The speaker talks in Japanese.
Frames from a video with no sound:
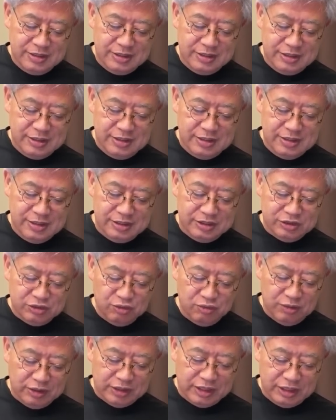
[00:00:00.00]
えー、
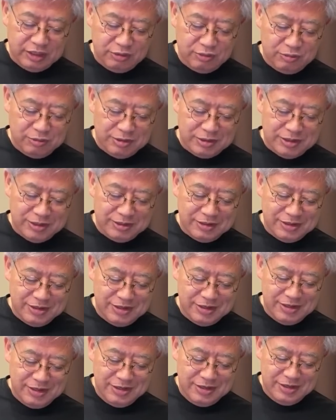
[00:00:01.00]
昭和天皇がなん
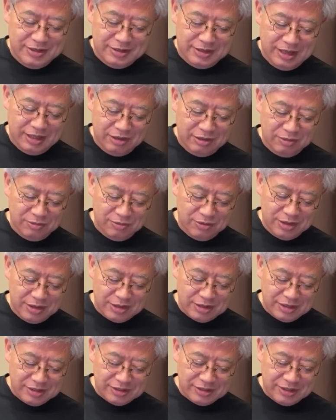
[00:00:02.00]
で、天皇
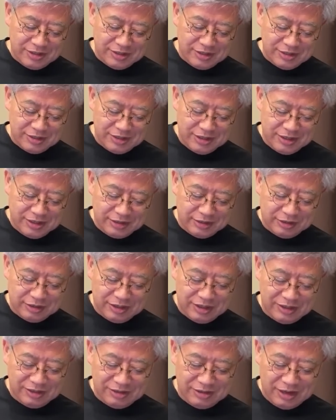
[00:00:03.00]
陛下がなんだから、
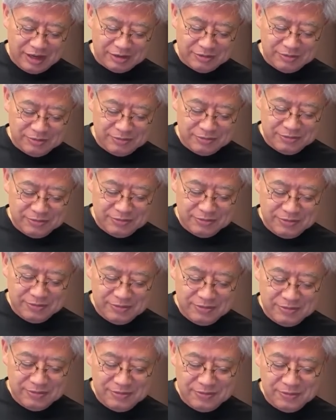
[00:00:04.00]
天あ
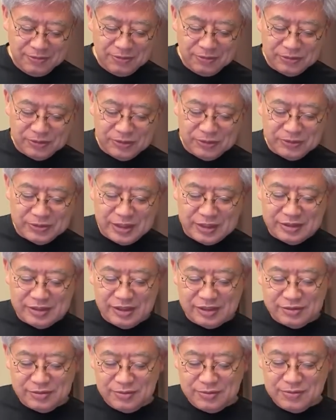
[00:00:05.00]
のー、王道なん
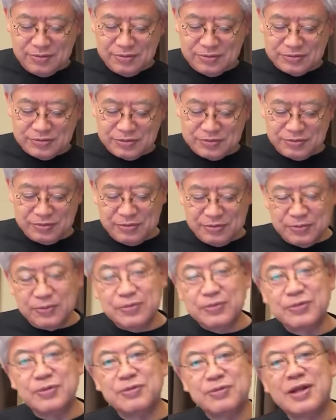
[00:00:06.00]
だと、皇族の
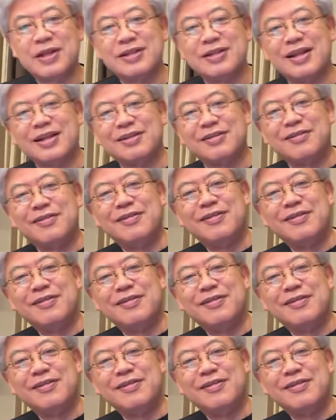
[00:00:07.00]
王道なんだ